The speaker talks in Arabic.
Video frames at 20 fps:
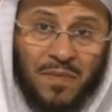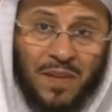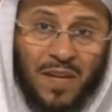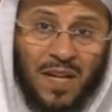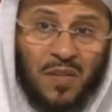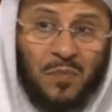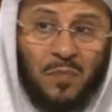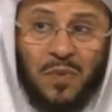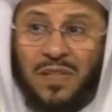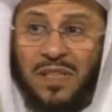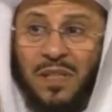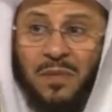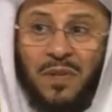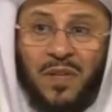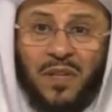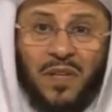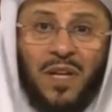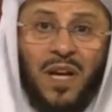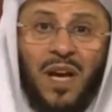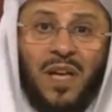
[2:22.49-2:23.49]
أربع أيام
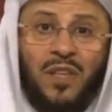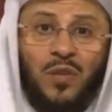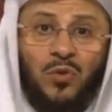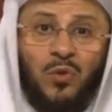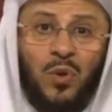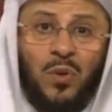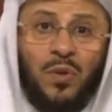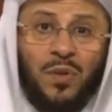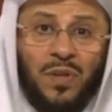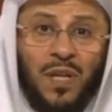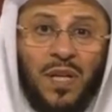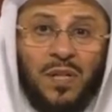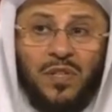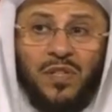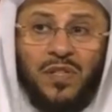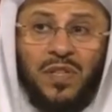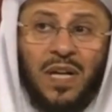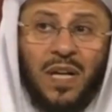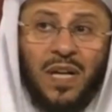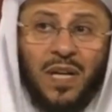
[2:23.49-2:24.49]
كثير هذه طهر هذه
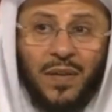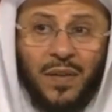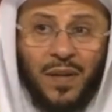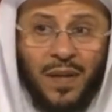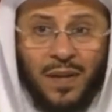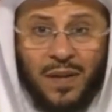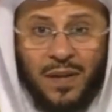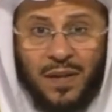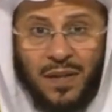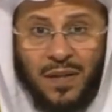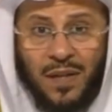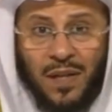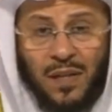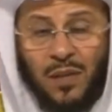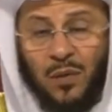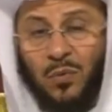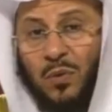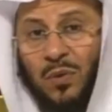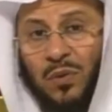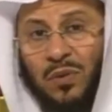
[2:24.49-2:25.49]
استحاضة هذه
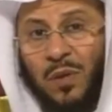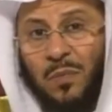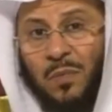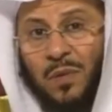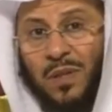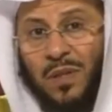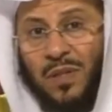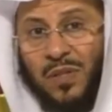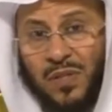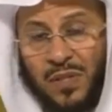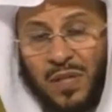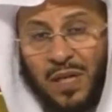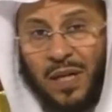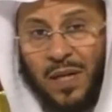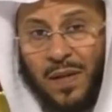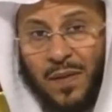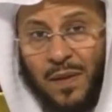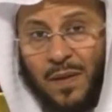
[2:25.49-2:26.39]
تعتبر استحاضة